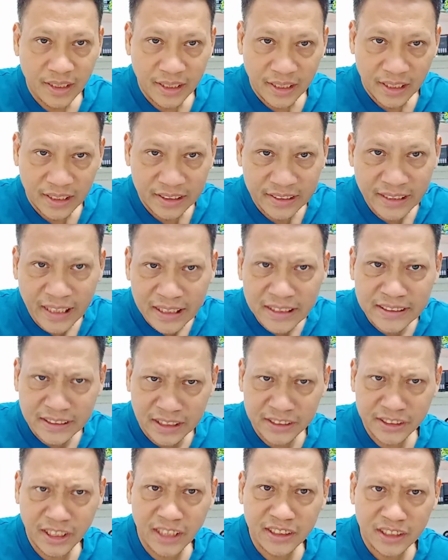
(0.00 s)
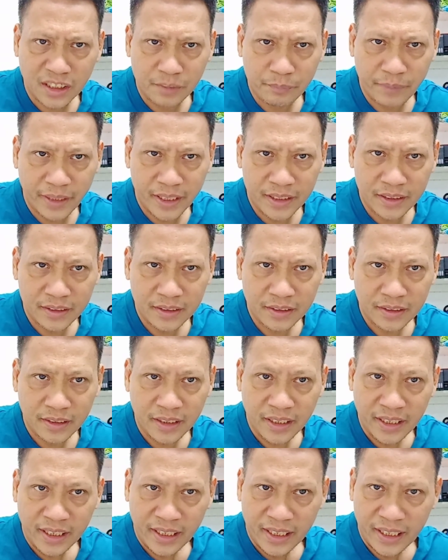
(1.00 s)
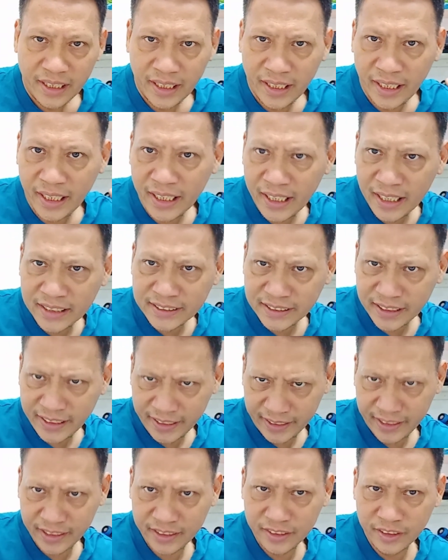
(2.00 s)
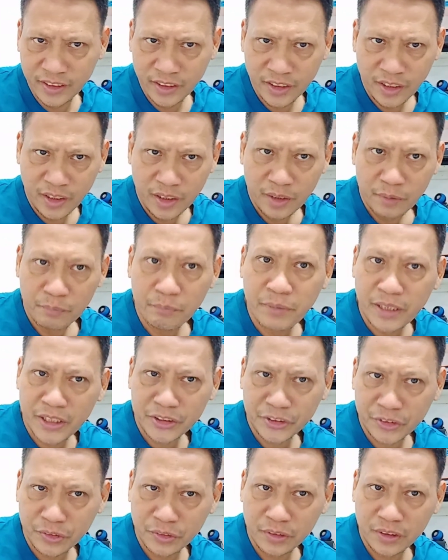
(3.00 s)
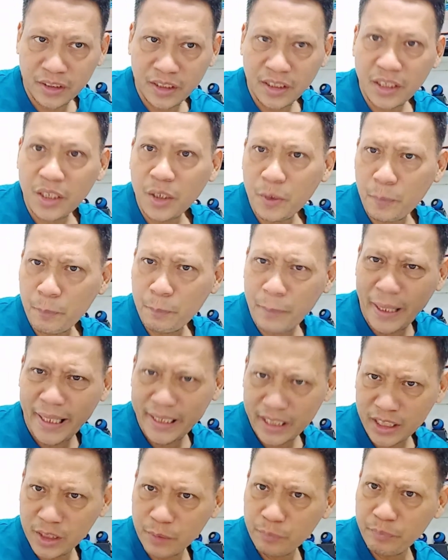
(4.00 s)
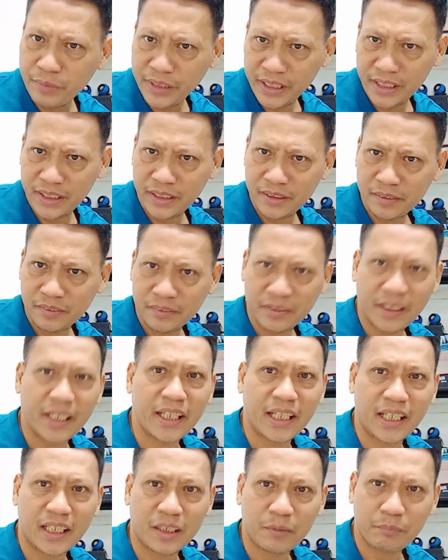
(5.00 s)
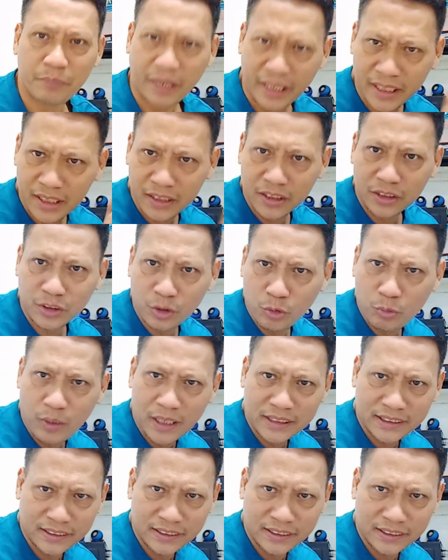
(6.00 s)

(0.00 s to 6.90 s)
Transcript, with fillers: Ladies and gentlemen, Eraserhead, version ni Michael B. Ayan, pakinggan nyo to, watch